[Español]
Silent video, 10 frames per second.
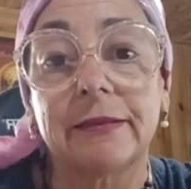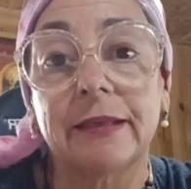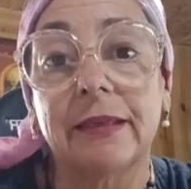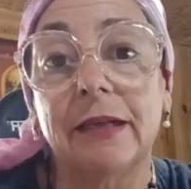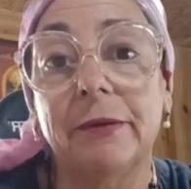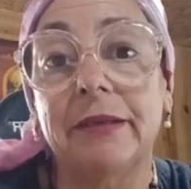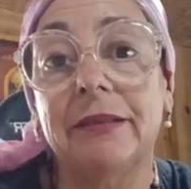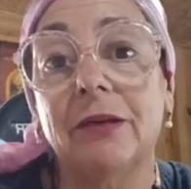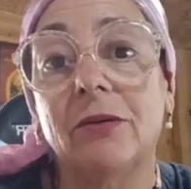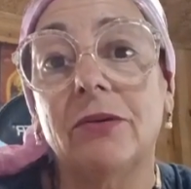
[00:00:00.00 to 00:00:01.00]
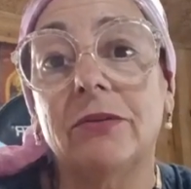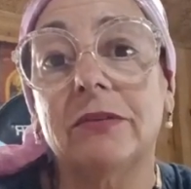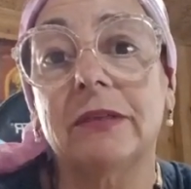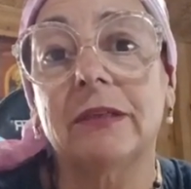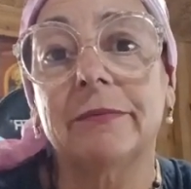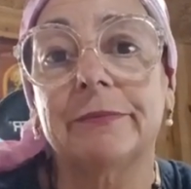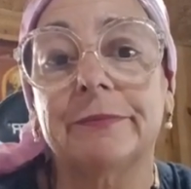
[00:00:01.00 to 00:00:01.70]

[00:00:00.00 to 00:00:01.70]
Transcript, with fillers: desde el 2011